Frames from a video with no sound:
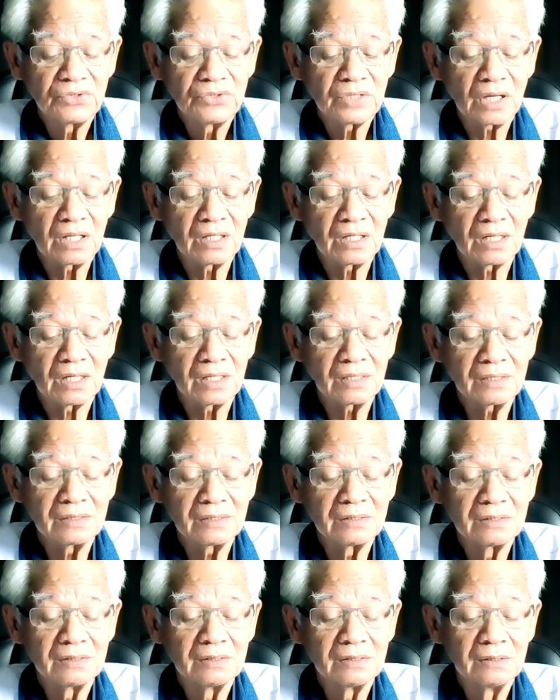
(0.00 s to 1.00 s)
ใช่นะ
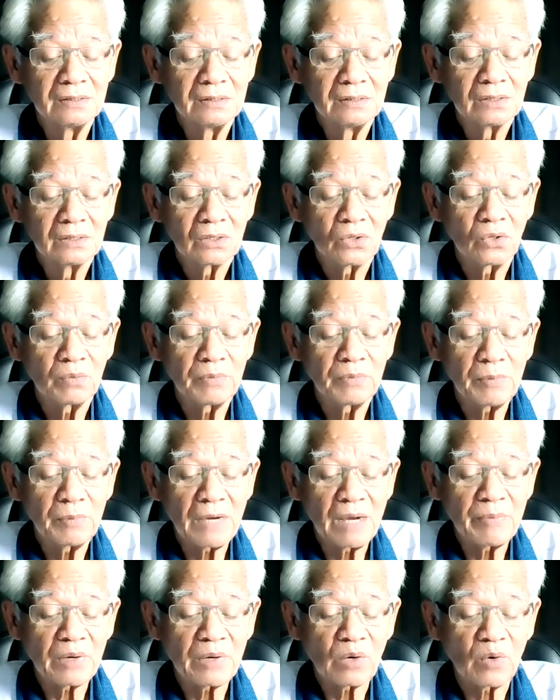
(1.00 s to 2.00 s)
คงไม่
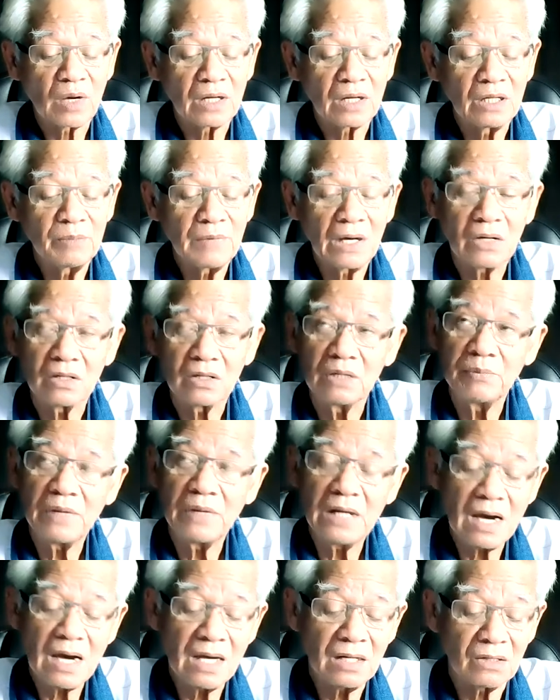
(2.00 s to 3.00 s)
มากไปกว่านี้มากกว่านี้ไม่
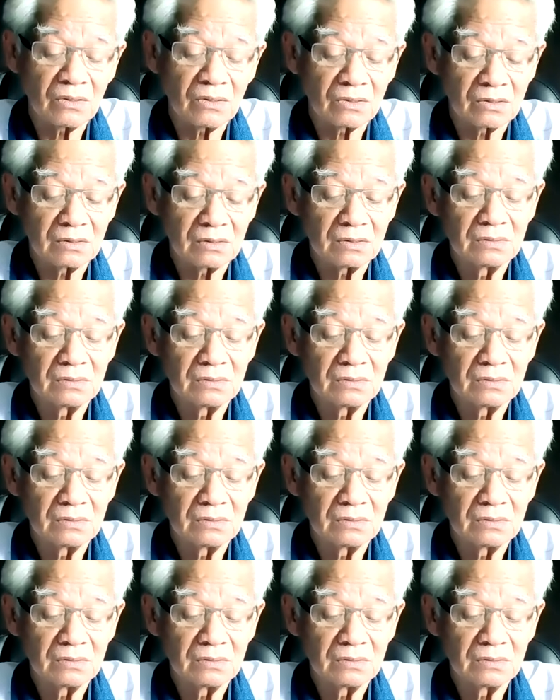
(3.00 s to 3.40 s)
ได้หรอก